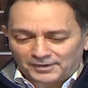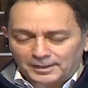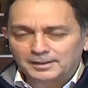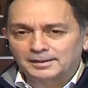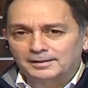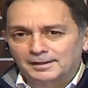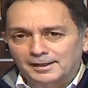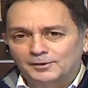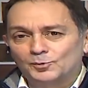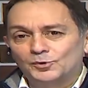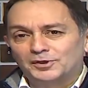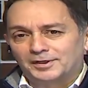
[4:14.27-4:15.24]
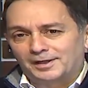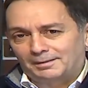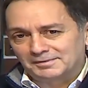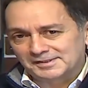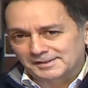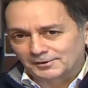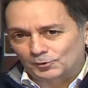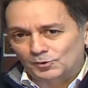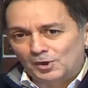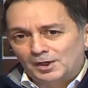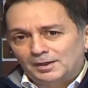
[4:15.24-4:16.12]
فعلا للقانون اللي عم نصيغه